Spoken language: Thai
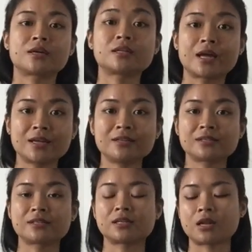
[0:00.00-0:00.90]
ดังนั้น
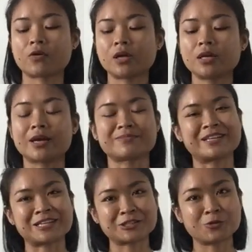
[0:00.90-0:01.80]
เราก็เลยอยาก
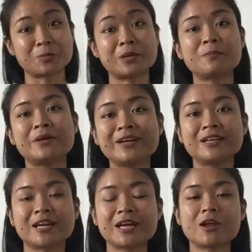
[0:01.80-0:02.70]
มาชักชวนเพื่
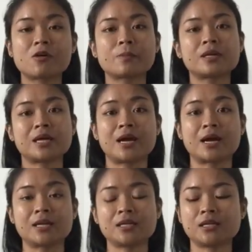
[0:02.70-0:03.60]
อนๆ ให้ลองบริ
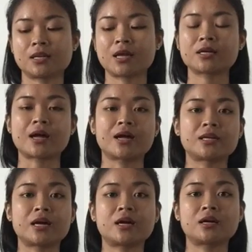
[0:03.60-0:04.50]
หารร่างกาย
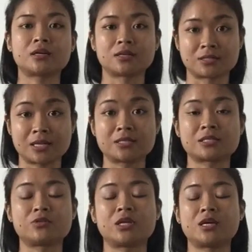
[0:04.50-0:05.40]
ท่า sun
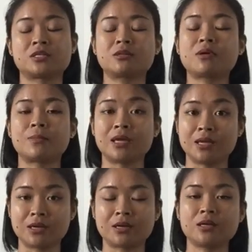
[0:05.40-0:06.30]
salutation แบบ A
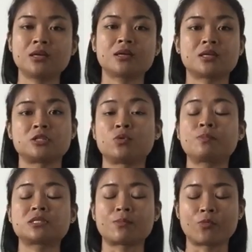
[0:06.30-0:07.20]
เนี่ย ในชีวิ
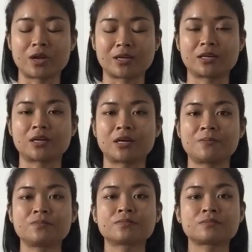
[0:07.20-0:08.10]
ตประจำวันนะคะ
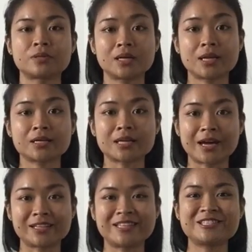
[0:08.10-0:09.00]
เพื่อร่าง
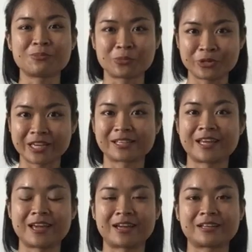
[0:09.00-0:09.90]
กายที่สมบูรณ์แข็ง
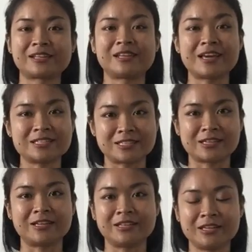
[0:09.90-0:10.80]
แรง และจิต
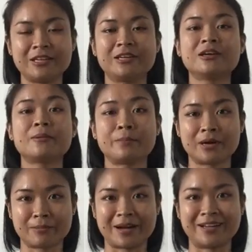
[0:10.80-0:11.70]
ใจที่
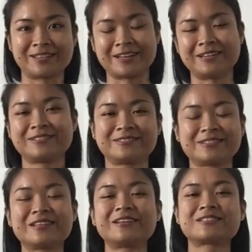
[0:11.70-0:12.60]
เบิกบานค่ะ
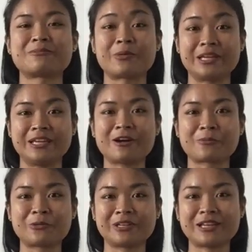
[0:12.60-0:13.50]
สำหรับวันนี้ข
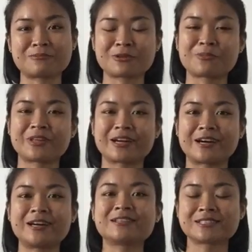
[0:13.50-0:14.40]
อบคุณที่รับชมนะ
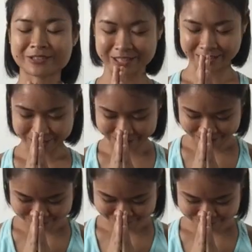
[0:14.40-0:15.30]
คะ สวัสดี
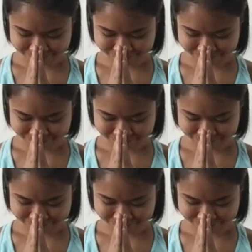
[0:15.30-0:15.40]
ค่ะ